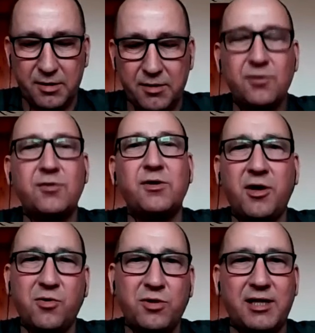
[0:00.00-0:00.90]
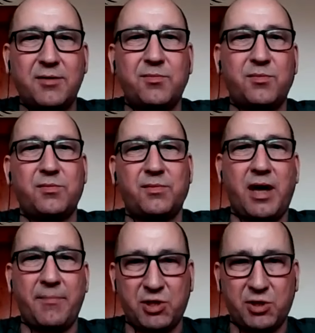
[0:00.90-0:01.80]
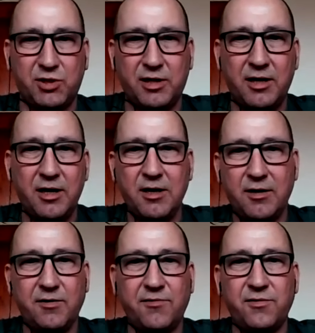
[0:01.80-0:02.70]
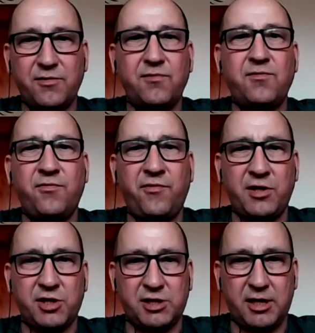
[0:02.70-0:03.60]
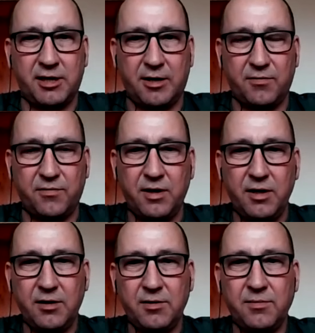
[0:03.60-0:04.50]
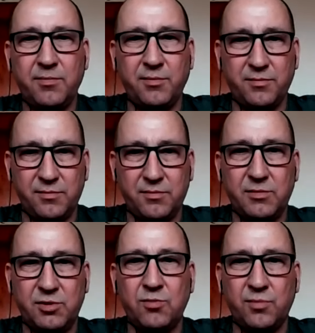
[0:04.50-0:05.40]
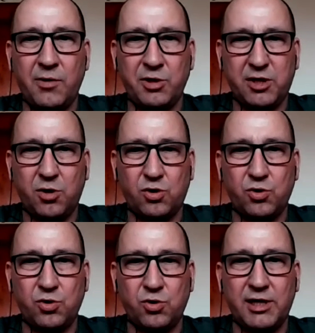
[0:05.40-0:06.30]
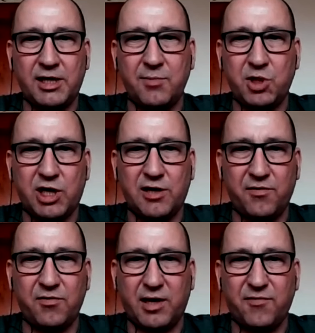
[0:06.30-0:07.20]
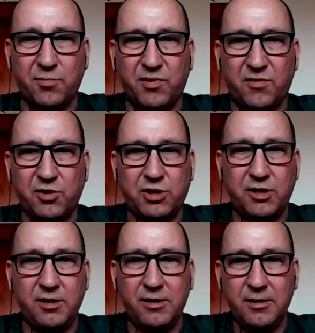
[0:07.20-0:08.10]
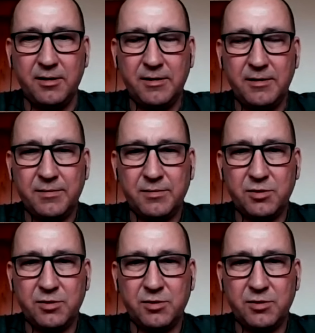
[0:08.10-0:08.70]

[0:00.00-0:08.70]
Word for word: no, nieudanym epizodzie Wieczystej Kraków. miałeś znaczy- takie odczucia, takie mieszane, takie wątpliwości? Znaczy